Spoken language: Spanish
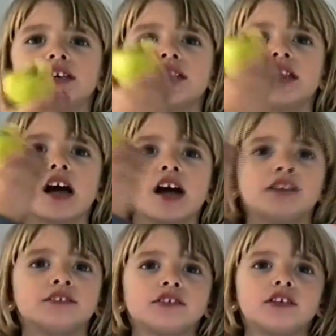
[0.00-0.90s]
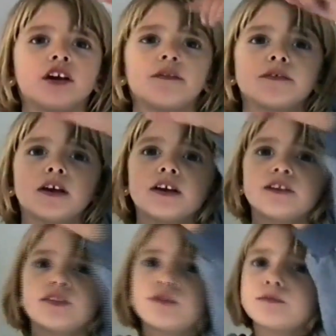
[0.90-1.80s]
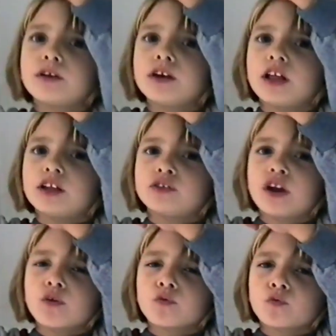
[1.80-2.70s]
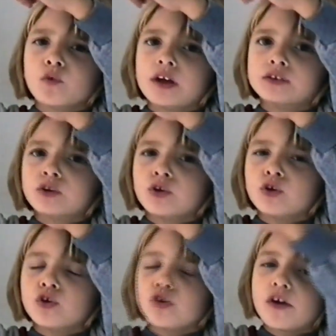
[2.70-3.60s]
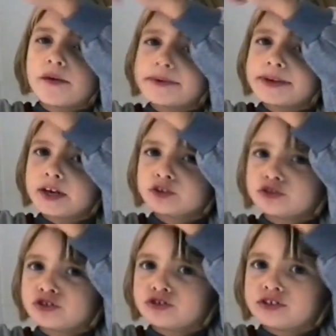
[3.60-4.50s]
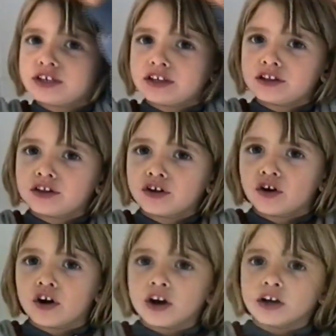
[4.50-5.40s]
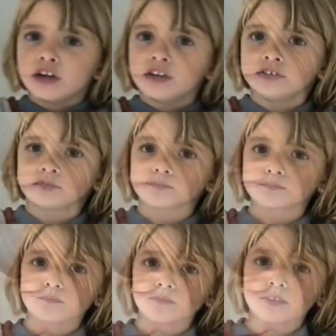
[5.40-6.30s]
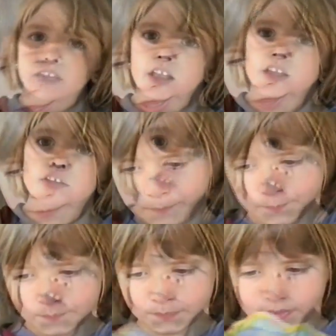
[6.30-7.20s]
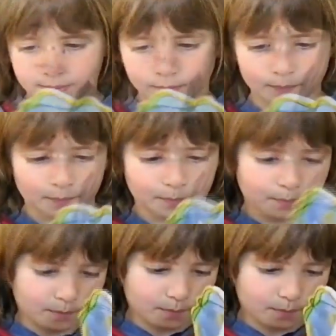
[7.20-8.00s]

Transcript: Hola a todos, me llamo Rebeca Borrás. Todavía recuerdo cuando era pequeña, demasiado pequeña como para preocuparme por nada.